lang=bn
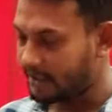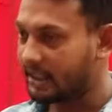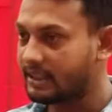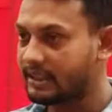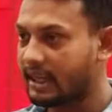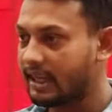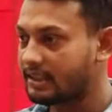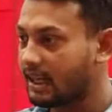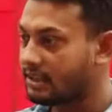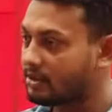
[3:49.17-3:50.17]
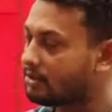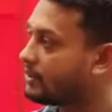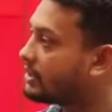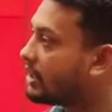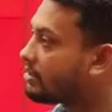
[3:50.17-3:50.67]
মেয়েদের কাছে থাকা তারা যখন
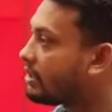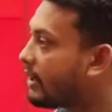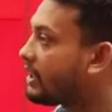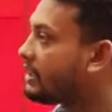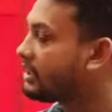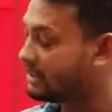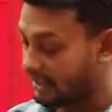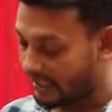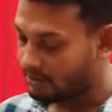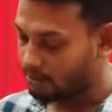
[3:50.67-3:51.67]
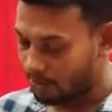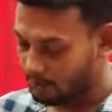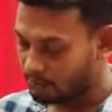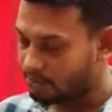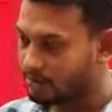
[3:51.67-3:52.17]
বৃদ্ধাশ্রমে পাঠিয়ে দিচ্ছে এই
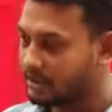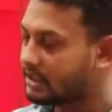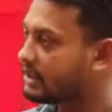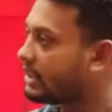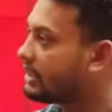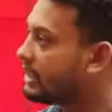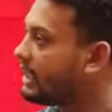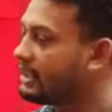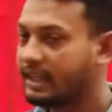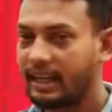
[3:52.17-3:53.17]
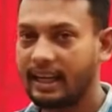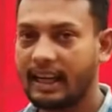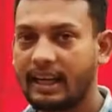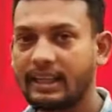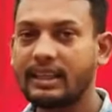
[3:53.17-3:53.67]
সমস্ত জিনিসটা নিয়েই
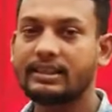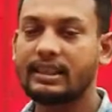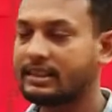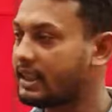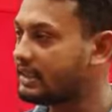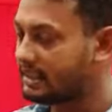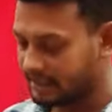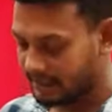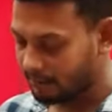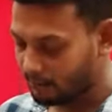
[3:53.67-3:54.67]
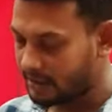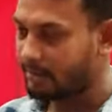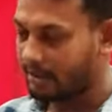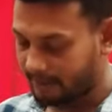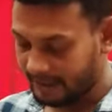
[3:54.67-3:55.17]
এখানে আসলে সেই জিনিসটা বুঝতে
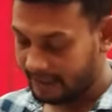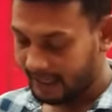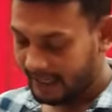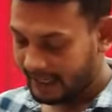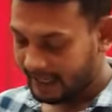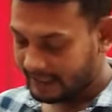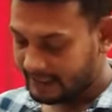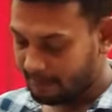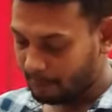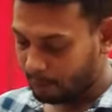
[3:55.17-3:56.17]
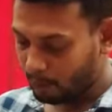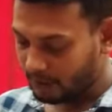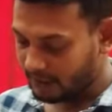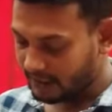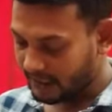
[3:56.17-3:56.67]
পারবেন যে
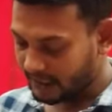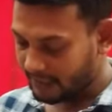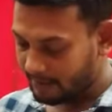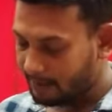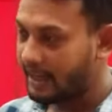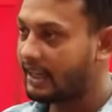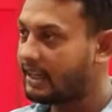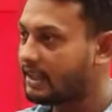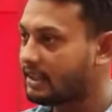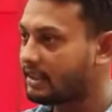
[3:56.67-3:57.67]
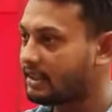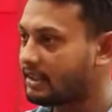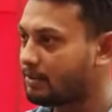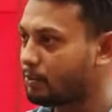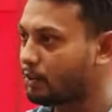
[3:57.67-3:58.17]
প্রত্যেকটা মেয়ের
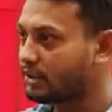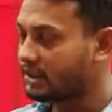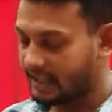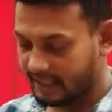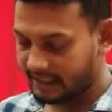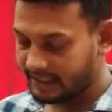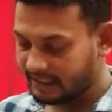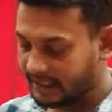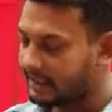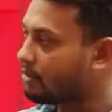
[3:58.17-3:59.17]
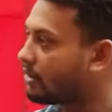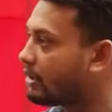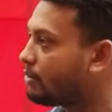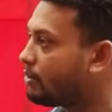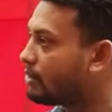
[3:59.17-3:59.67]
প্রত্যেক দিন যে যে
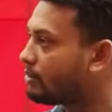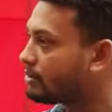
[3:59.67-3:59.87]
কথাগুলো